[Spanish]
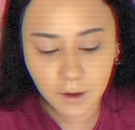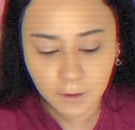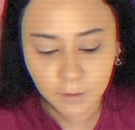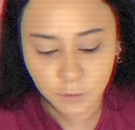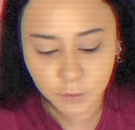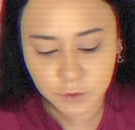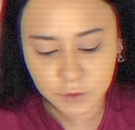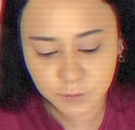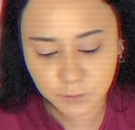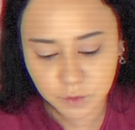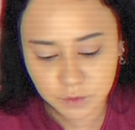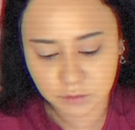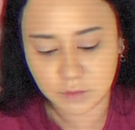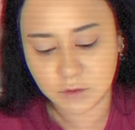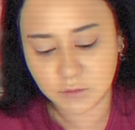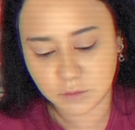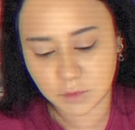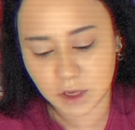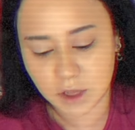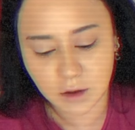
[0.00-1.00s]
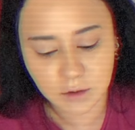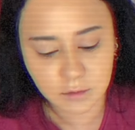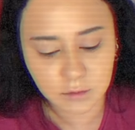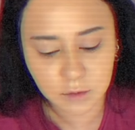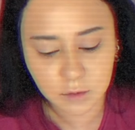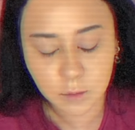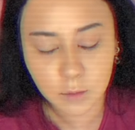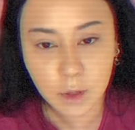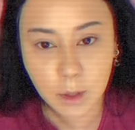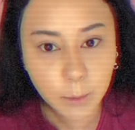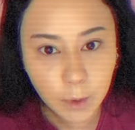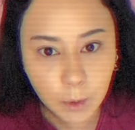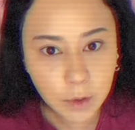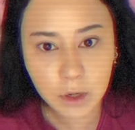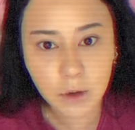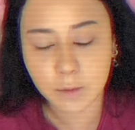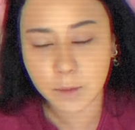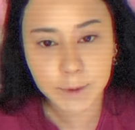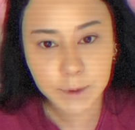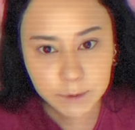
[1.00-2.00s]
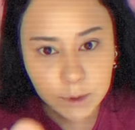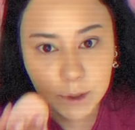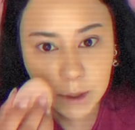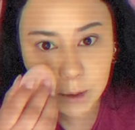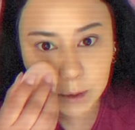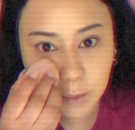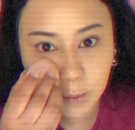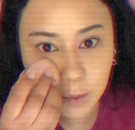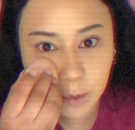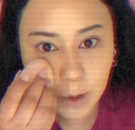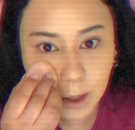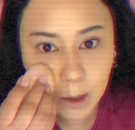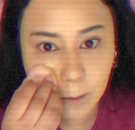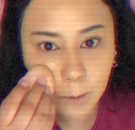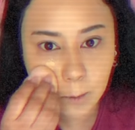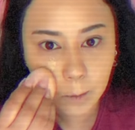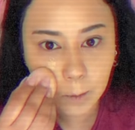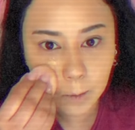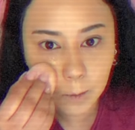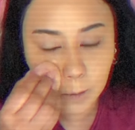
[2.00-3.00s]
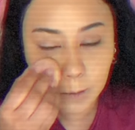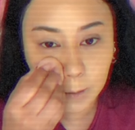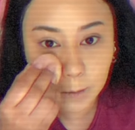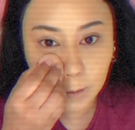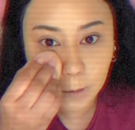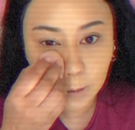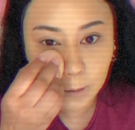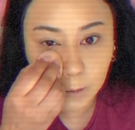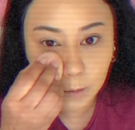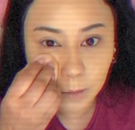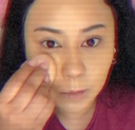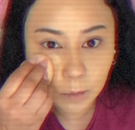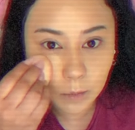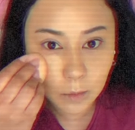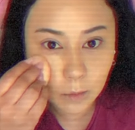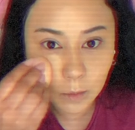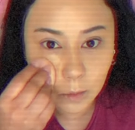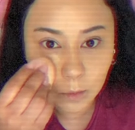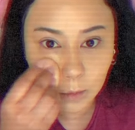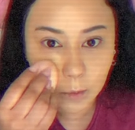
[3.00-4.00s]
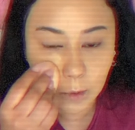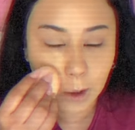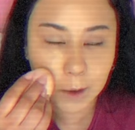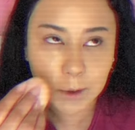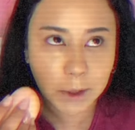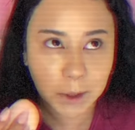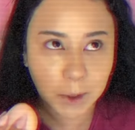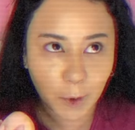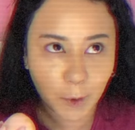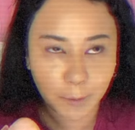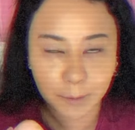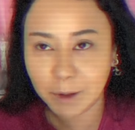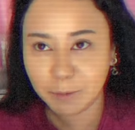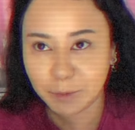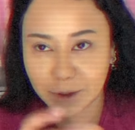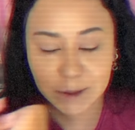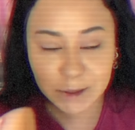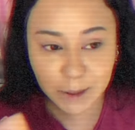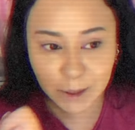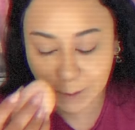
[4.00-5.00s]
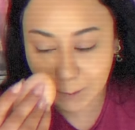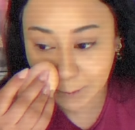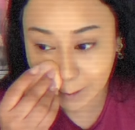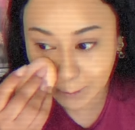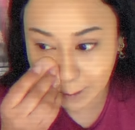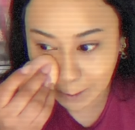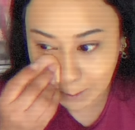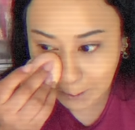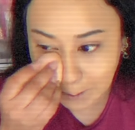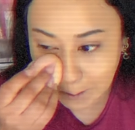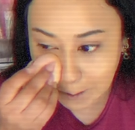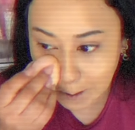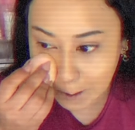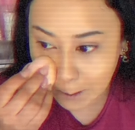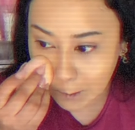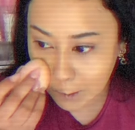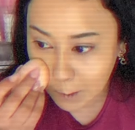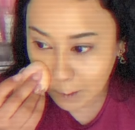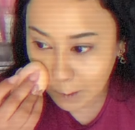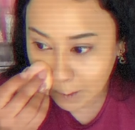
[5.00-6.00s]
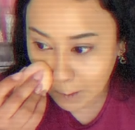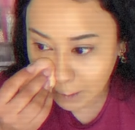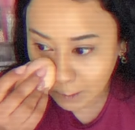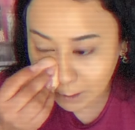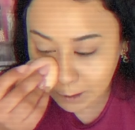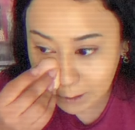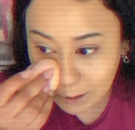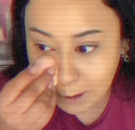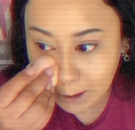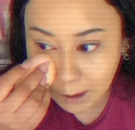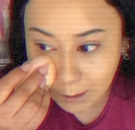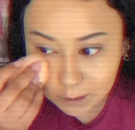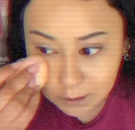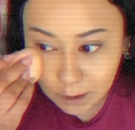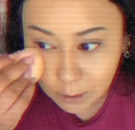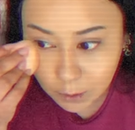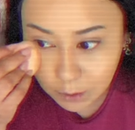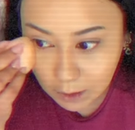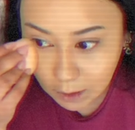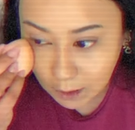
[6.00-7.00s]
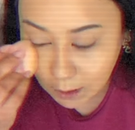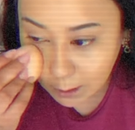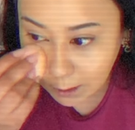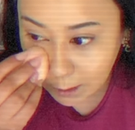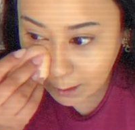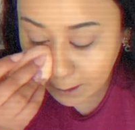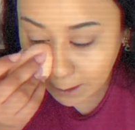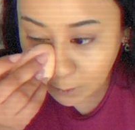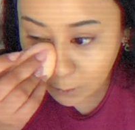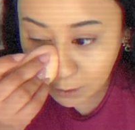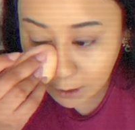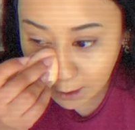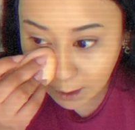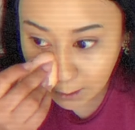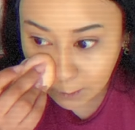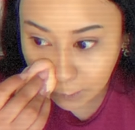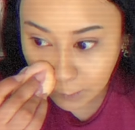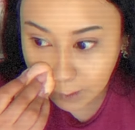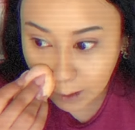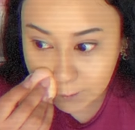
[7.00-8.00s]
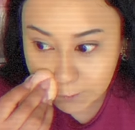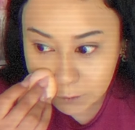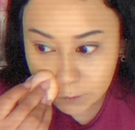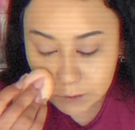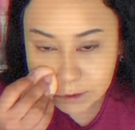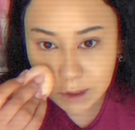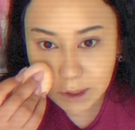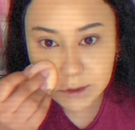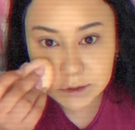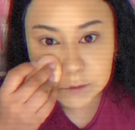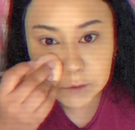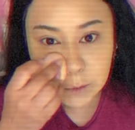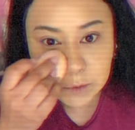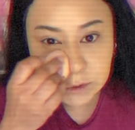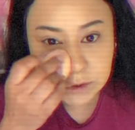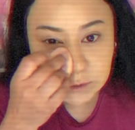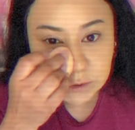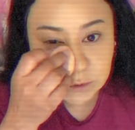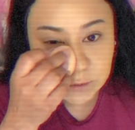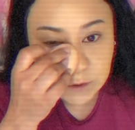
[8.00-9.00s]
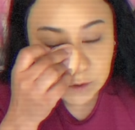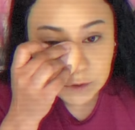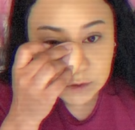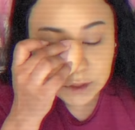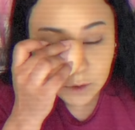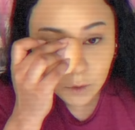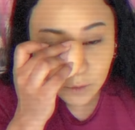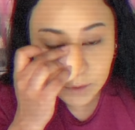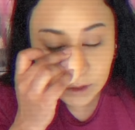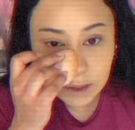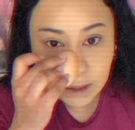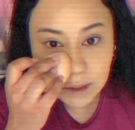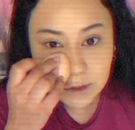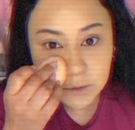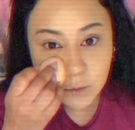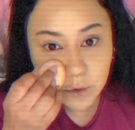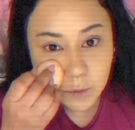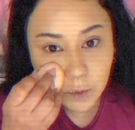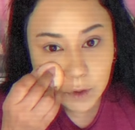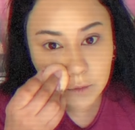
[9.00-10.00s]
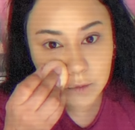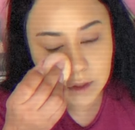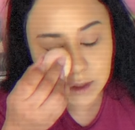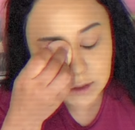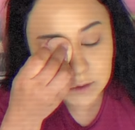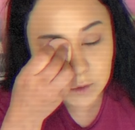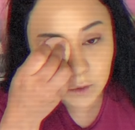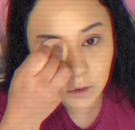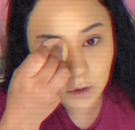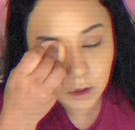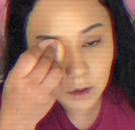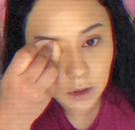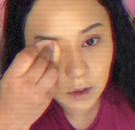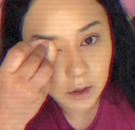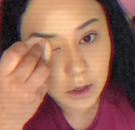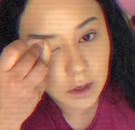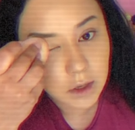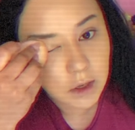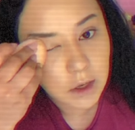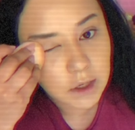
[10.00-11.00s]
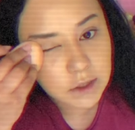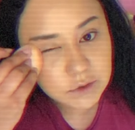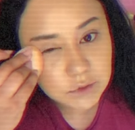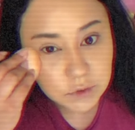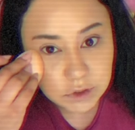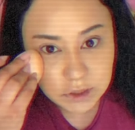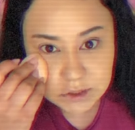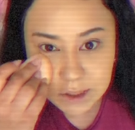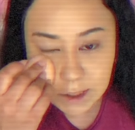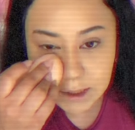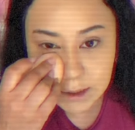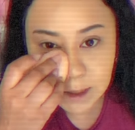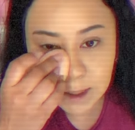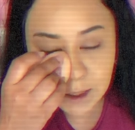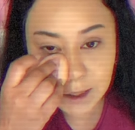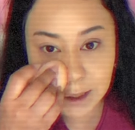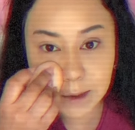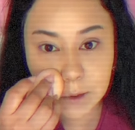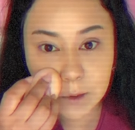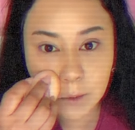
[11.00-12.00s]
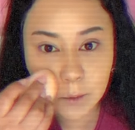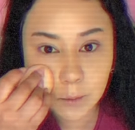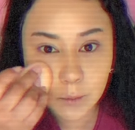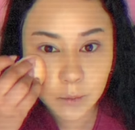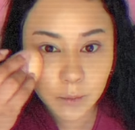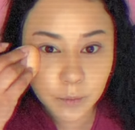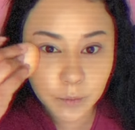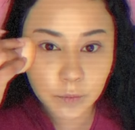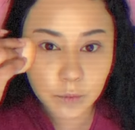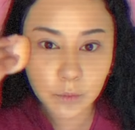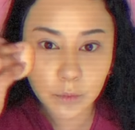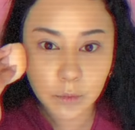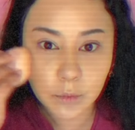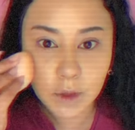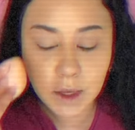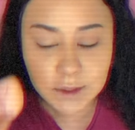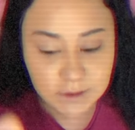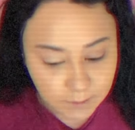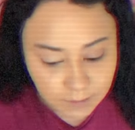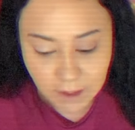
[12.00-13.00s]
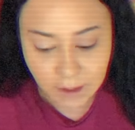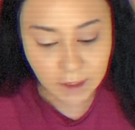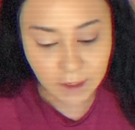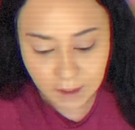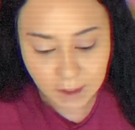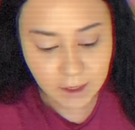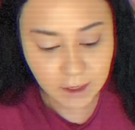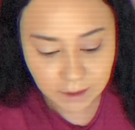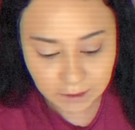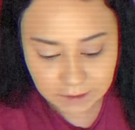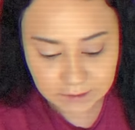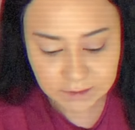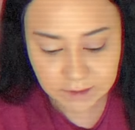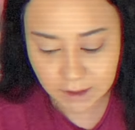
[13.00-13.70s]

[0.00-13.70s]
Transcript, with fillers: Ah, pues, mira, la mejor recomendación que yo te puedo dar. Ay, sí, yo, bien biche, no mames. Es que se lo dije en, un live. Haz tus, haz, videos de comida, eres muy bueno en eso. Haz tus recetas. Acepta que la...